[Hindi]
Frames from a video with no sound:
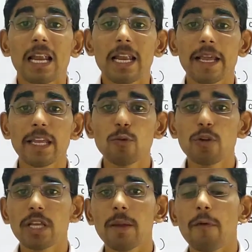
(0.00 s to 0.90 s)
लेकिन
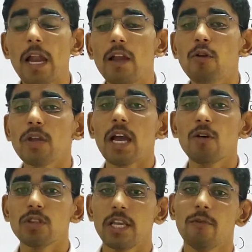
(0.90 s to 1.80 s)
उनके वैल्यू क्या
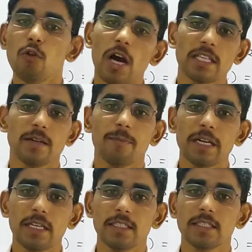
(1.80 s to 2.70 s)
होते हैं वो आज
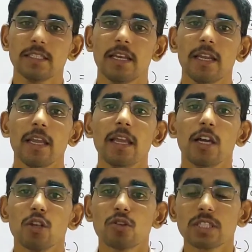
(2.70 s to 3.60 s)
अपन डिस्कस करेंगे
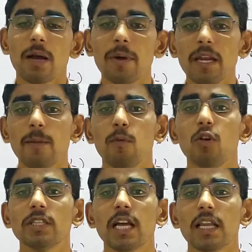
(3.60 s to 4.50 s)
तो सामान्य
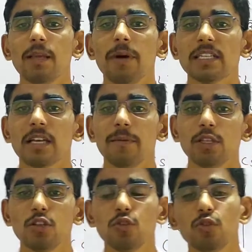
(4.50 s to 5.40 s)
बोलचाल की भाषा में
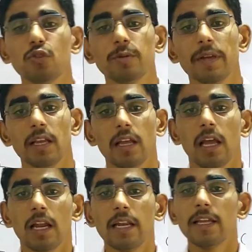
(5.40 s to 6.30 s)
जो यूज में
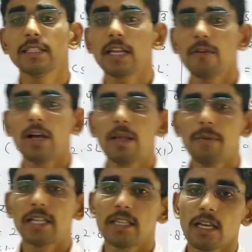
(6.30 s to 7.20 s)
लिए जाने वाले
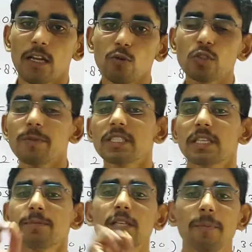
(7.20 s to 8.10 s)
मात्रक है उसमें
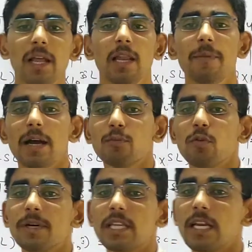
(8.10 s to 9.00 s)
सबसे पहले मैं आपको
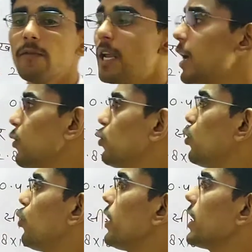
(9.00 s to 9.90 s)
बताने वाला हूं
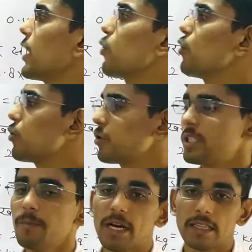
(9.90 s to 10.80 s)
दूरी के कौन कौन
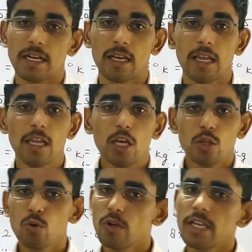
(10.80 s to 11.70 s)
से मात्रक है
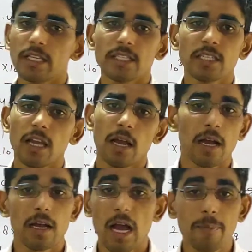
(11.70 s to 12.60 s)
दूरी के जैसे
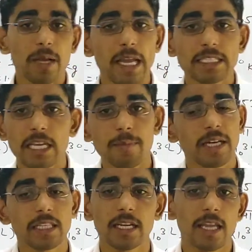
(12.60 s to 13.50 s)
आपका ऐसा ही
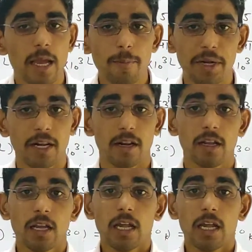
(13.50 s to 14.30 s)
मात्रक क्या है मीटर